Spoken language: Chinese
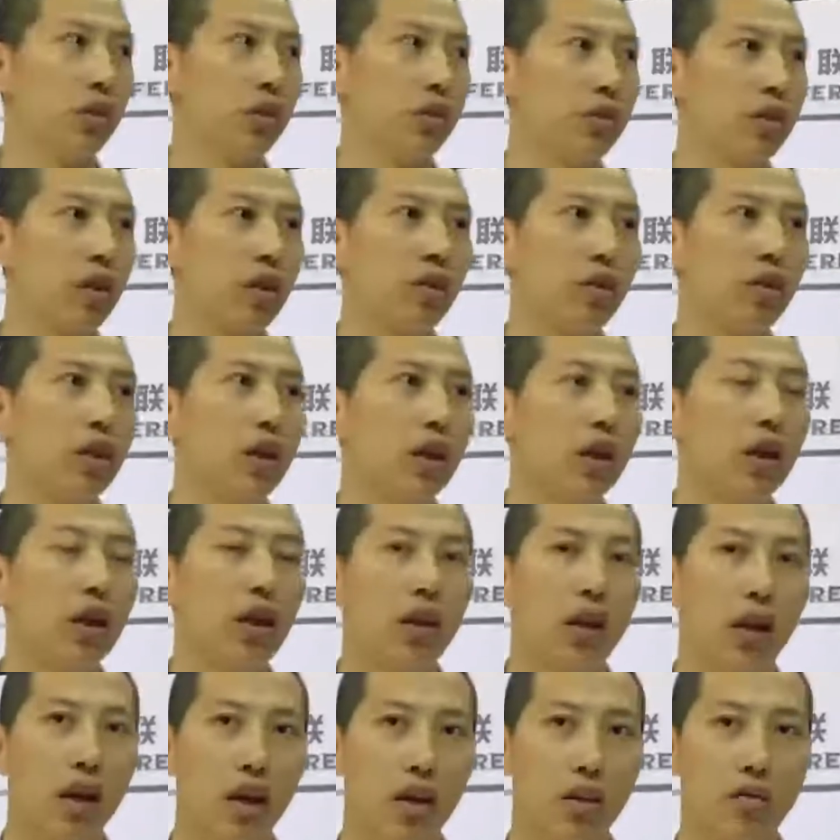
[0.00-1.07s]
呢造
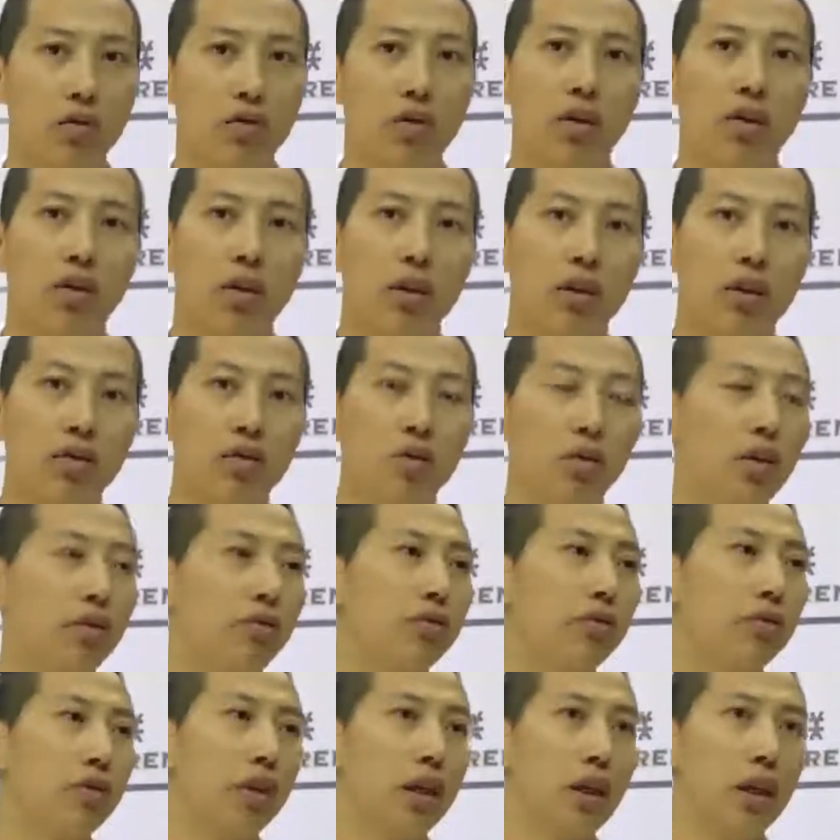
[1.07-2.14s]
呃创造更多的
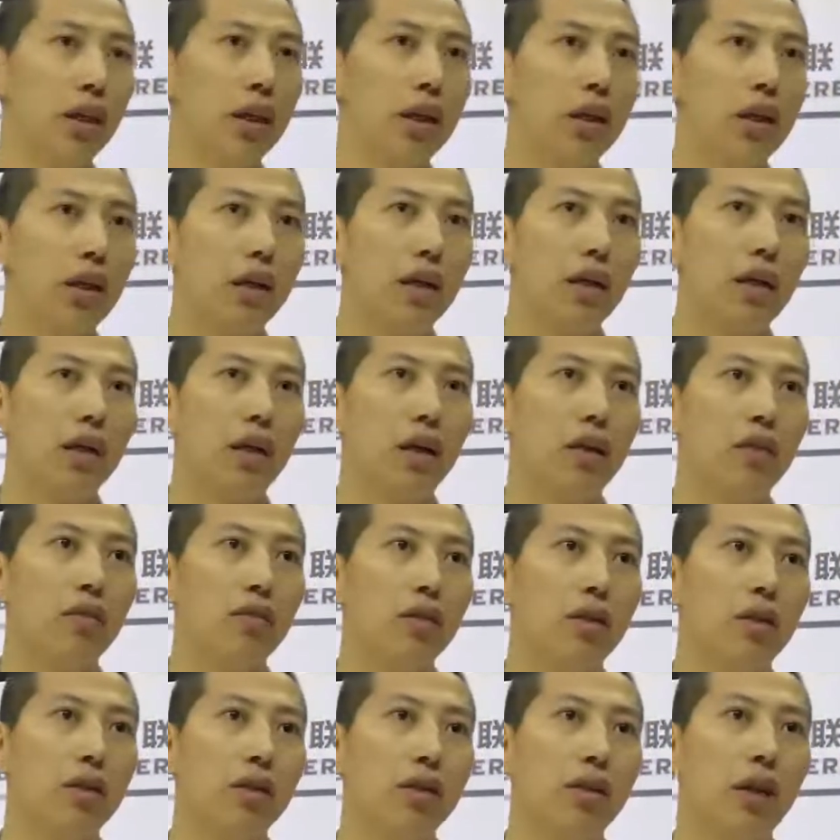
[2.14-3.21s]
福利，然后
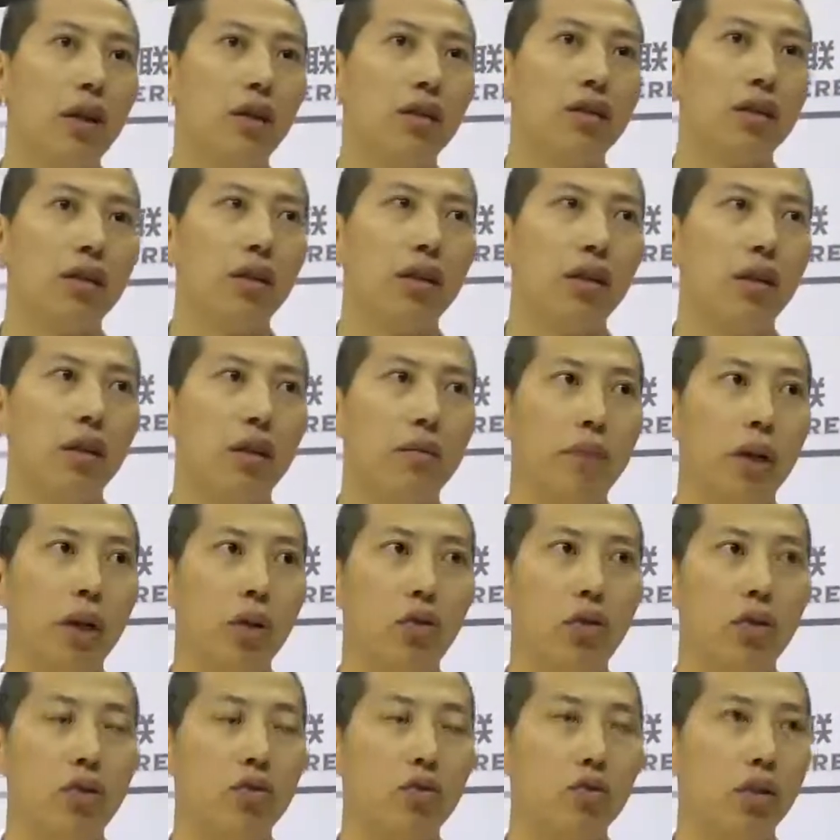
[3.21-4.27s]
呢将这个美
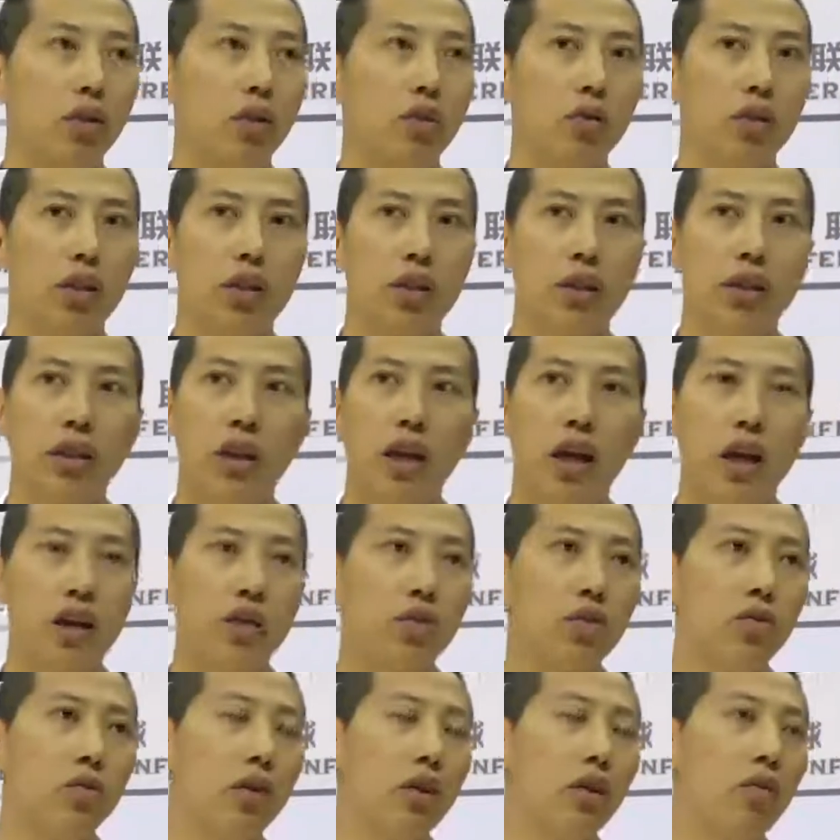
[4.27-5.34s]
国主流的这些篮
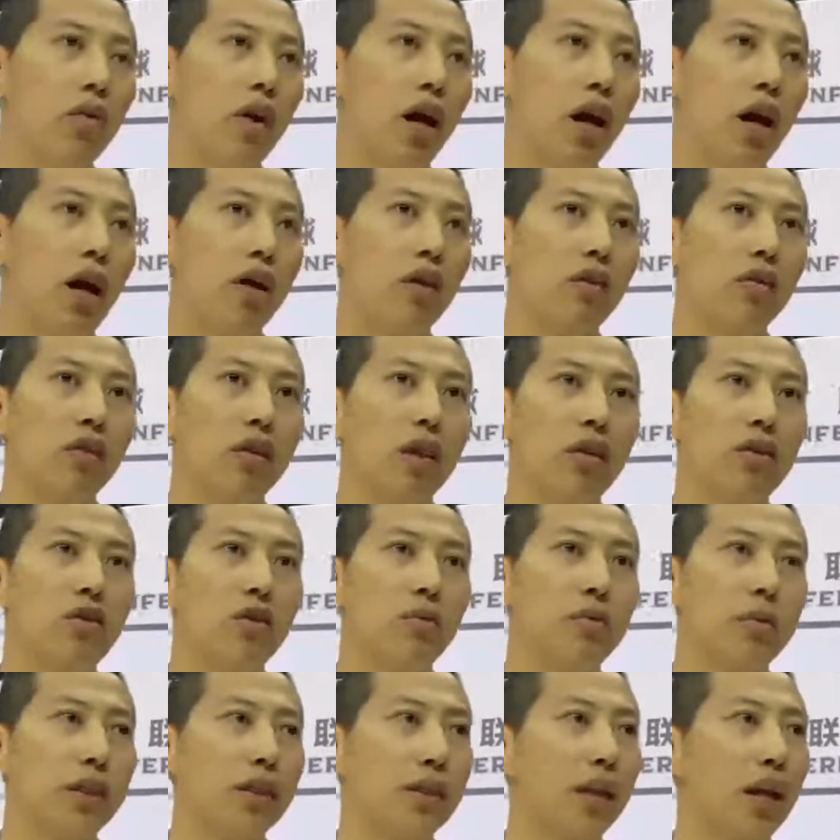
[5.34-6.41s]
球文化还有篮
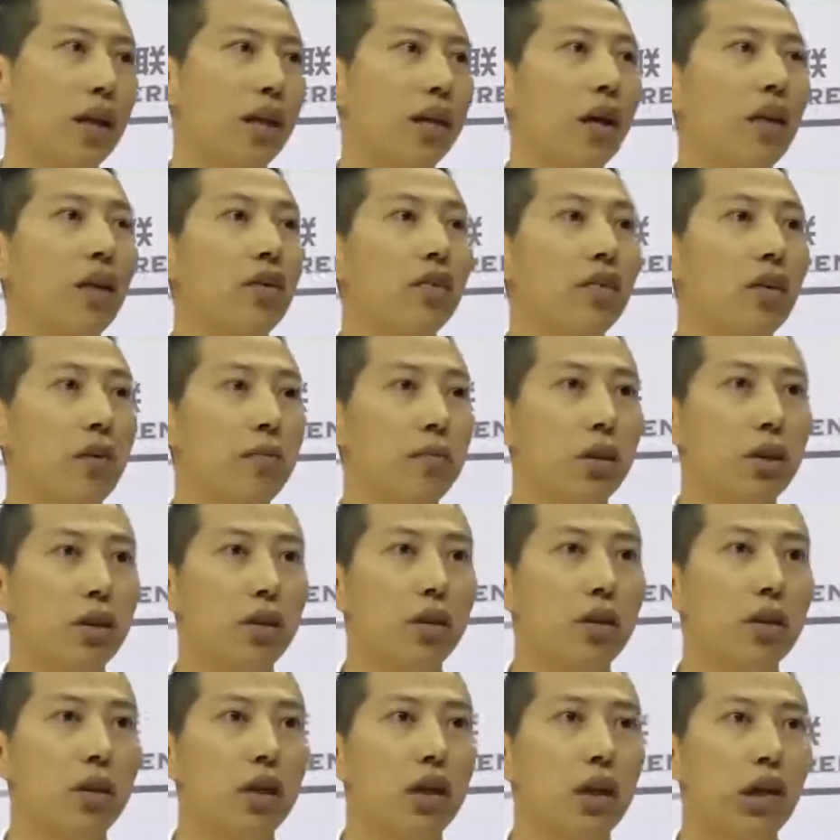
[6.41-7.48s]
球比赛带到咱
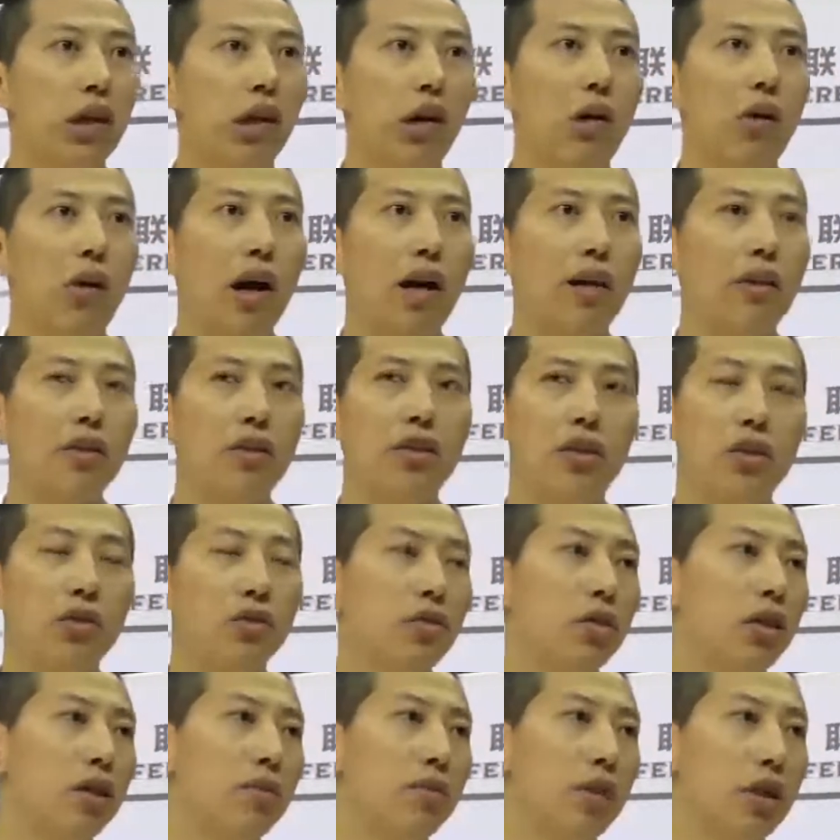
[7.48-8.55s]
们华人的社
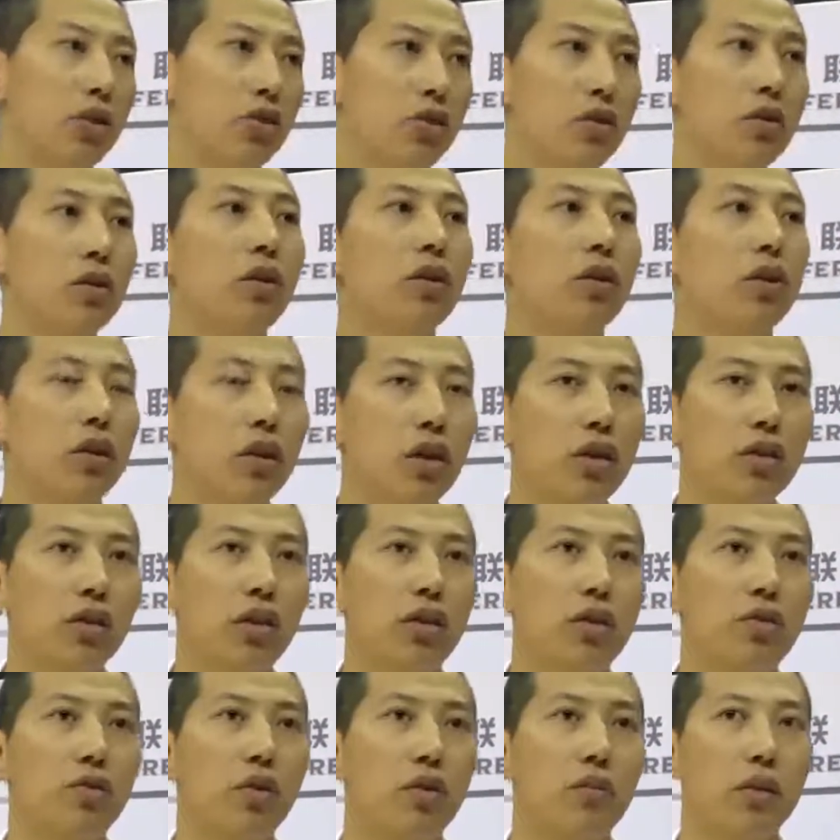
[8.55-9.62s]
区里边去，
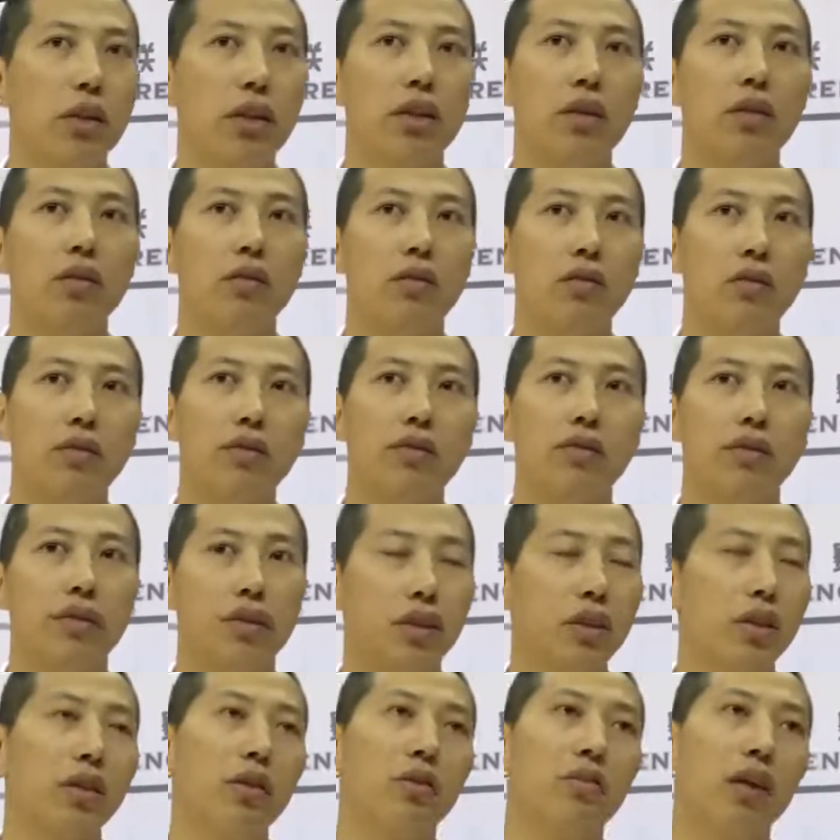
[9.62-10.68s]
这是我们
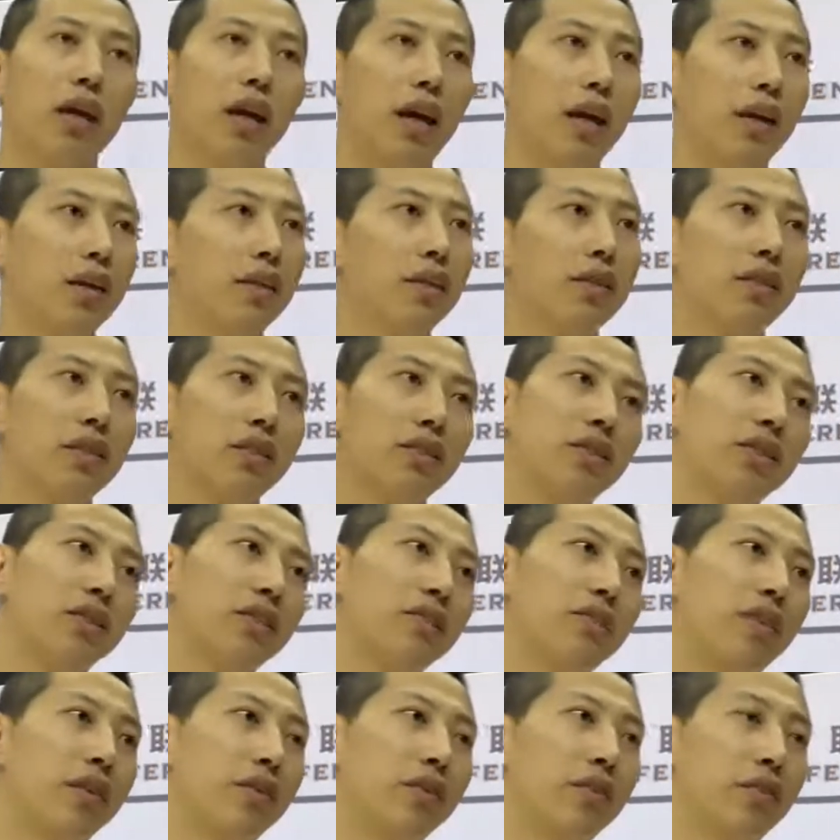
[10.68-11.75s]
这个未来的这个
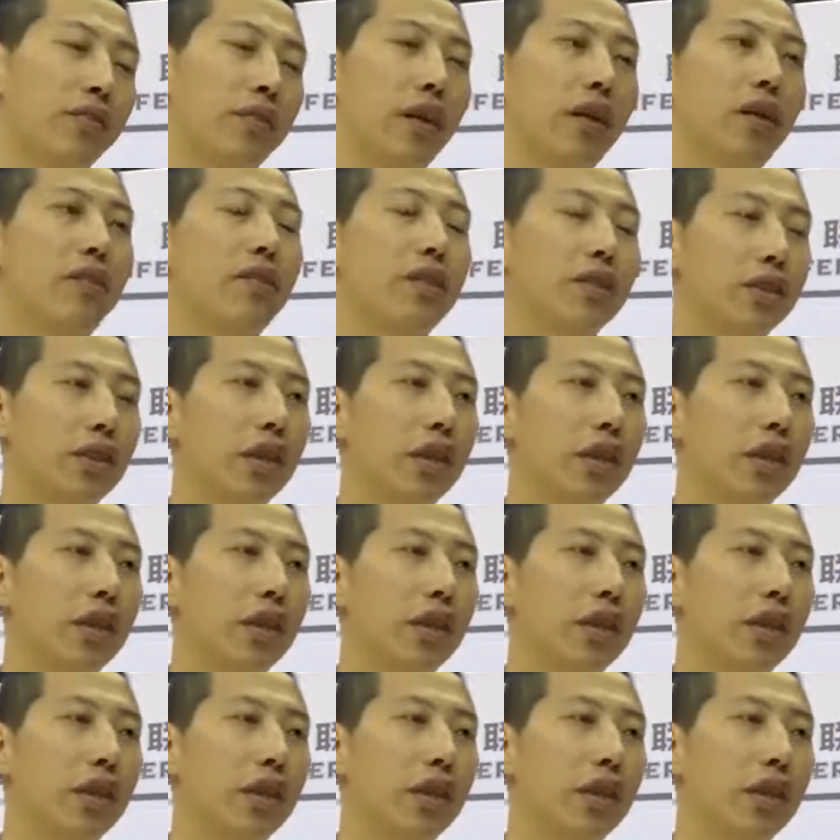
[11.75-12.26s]
发展发展方